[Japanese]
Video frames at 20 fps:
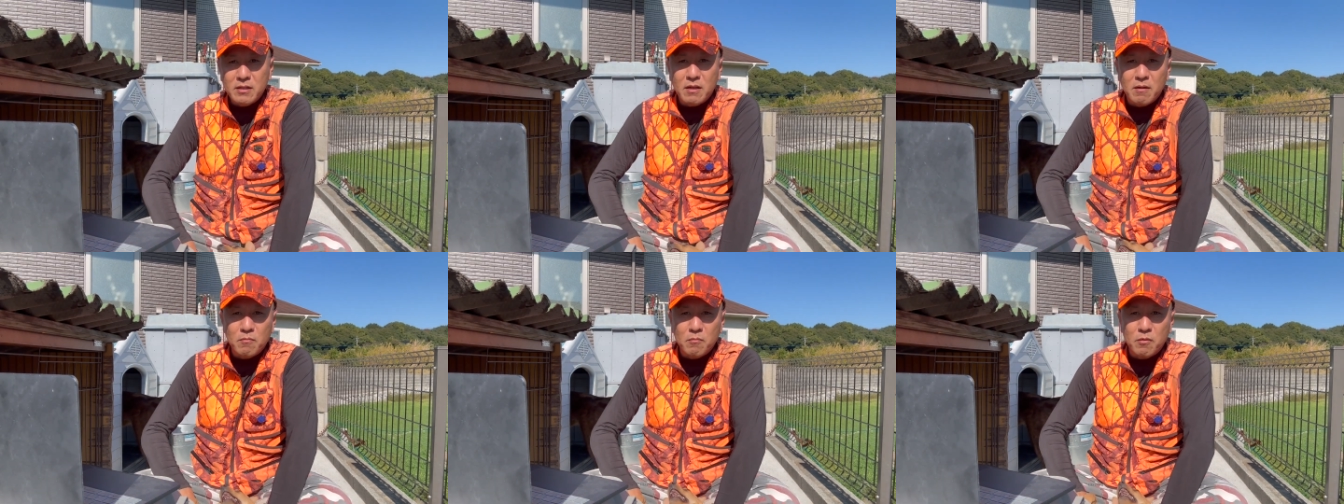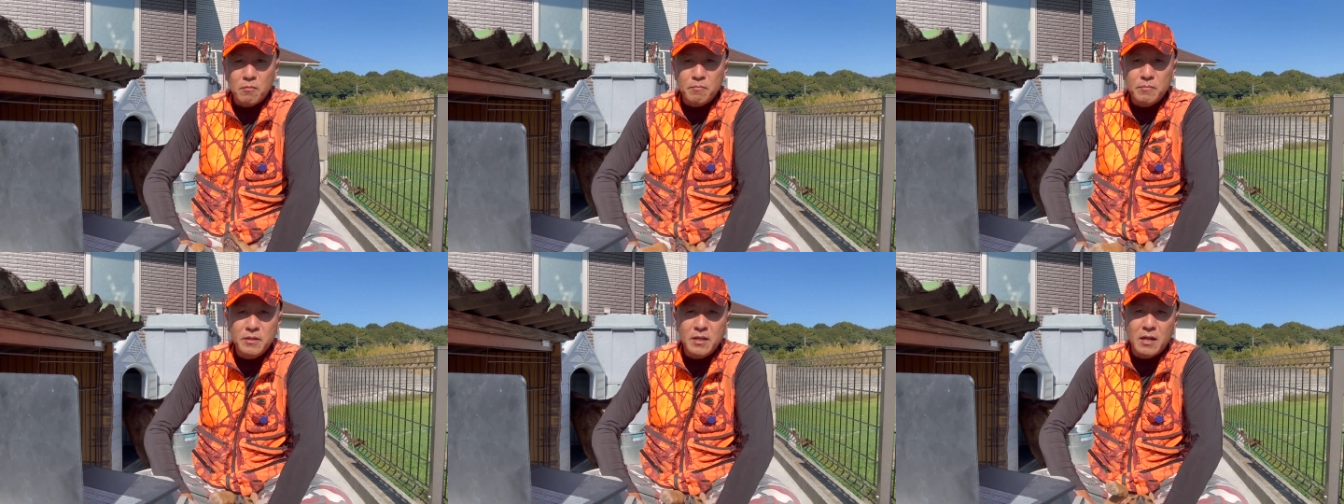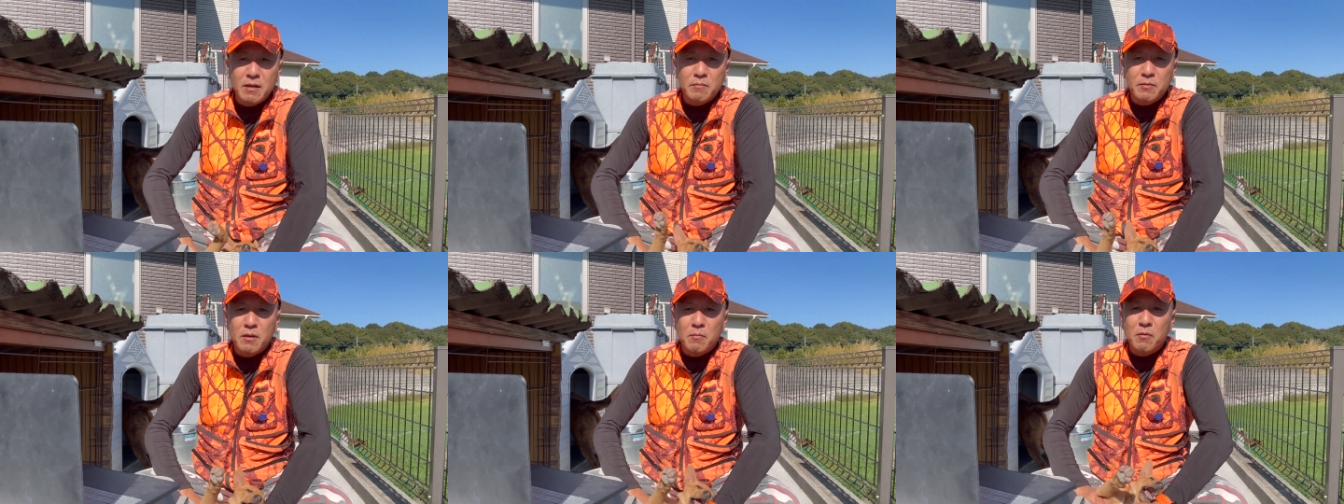たはもうみん
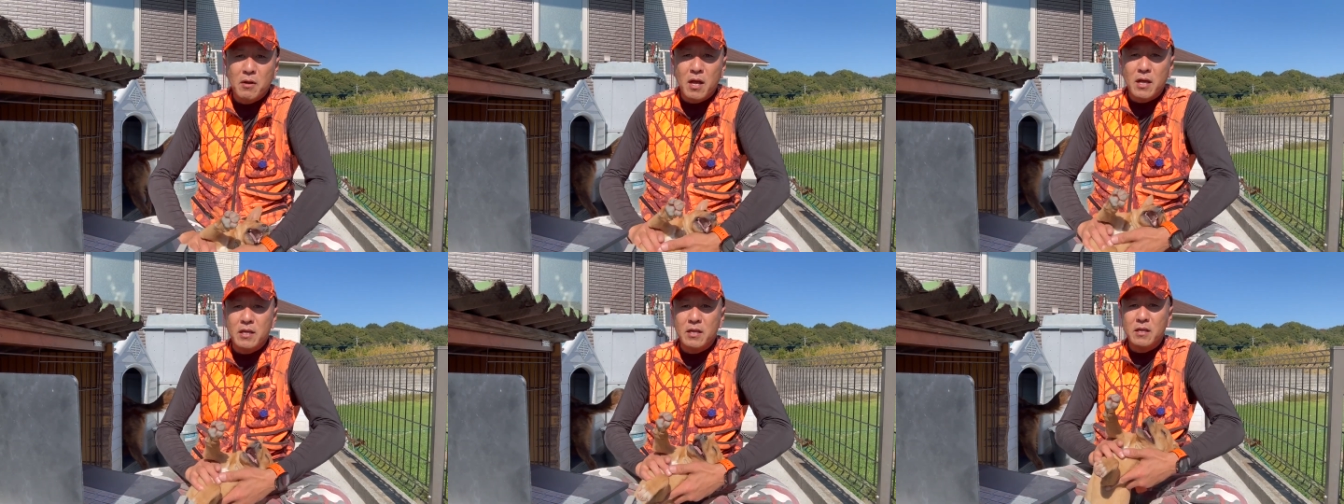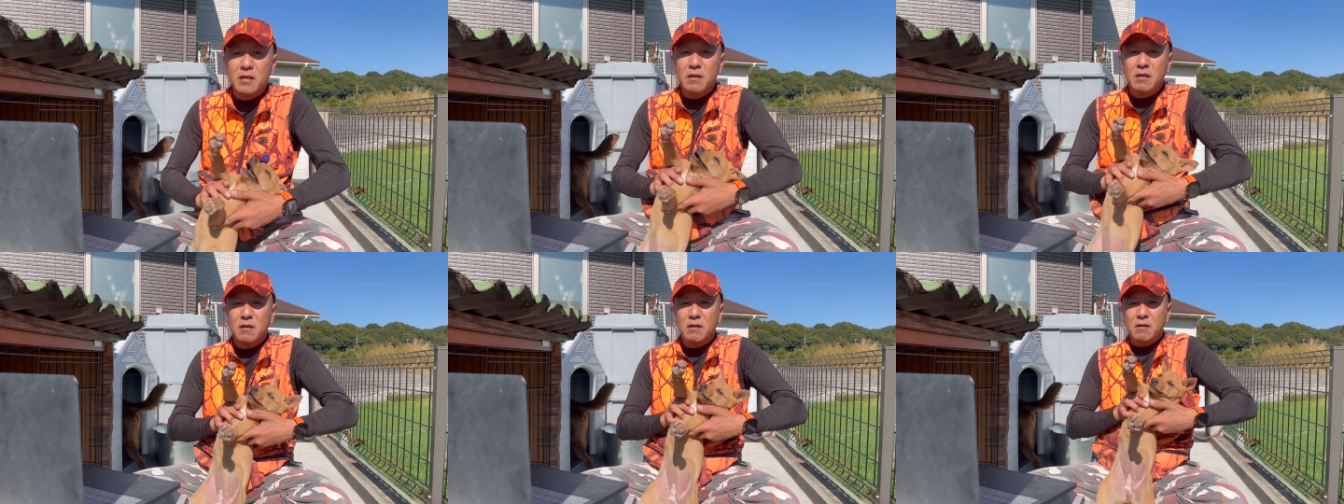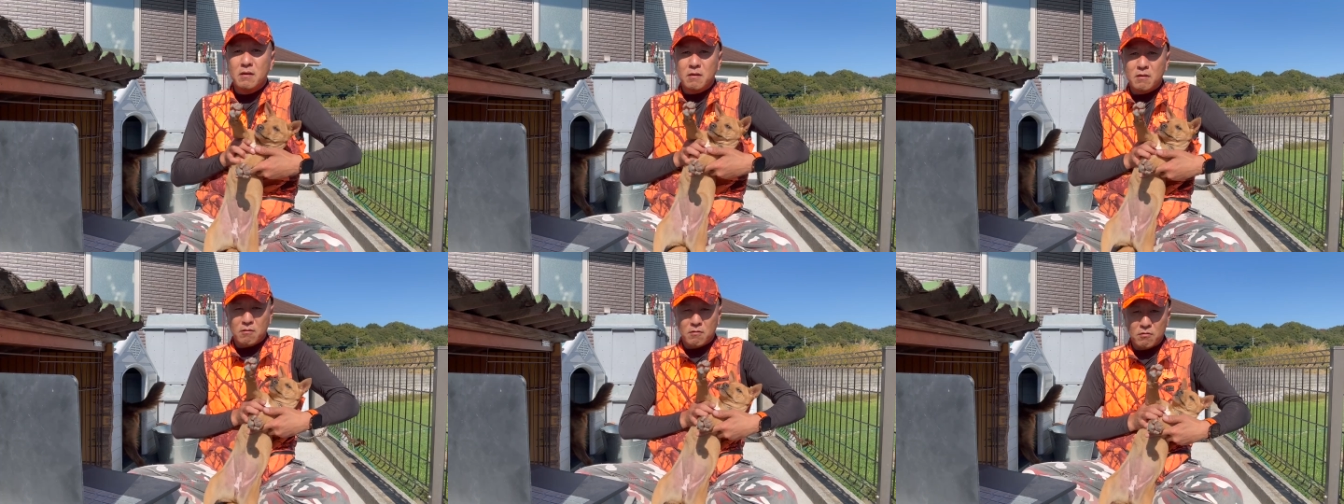なに見てもらい、
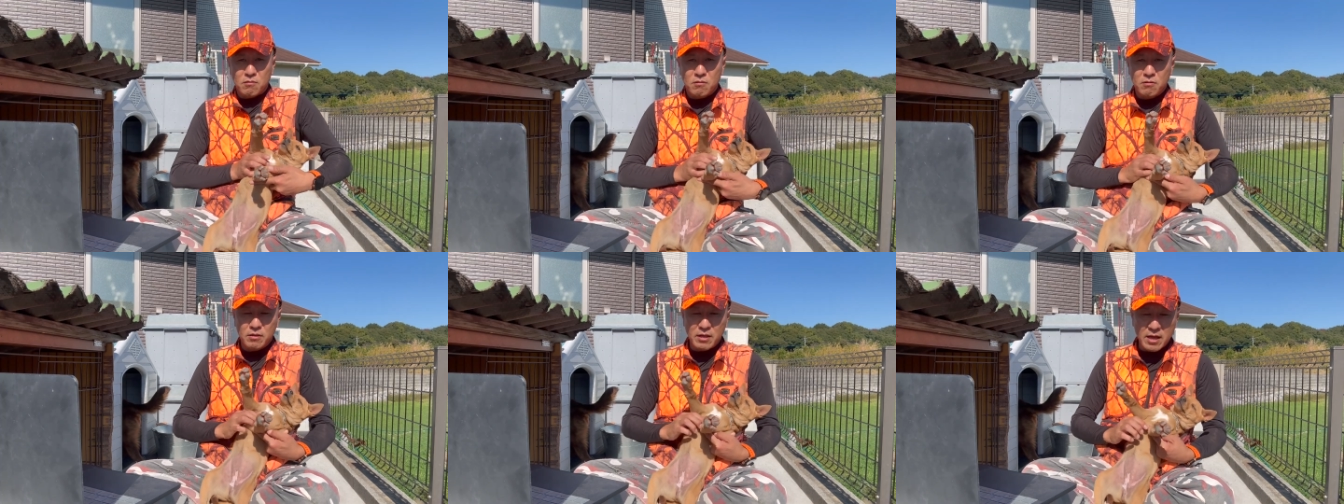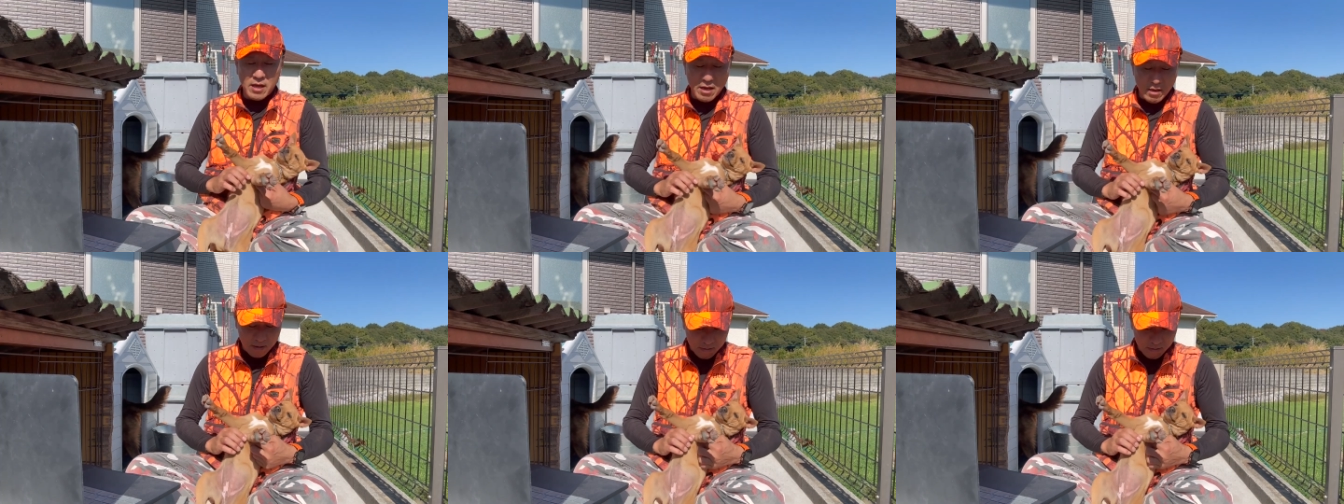もうね、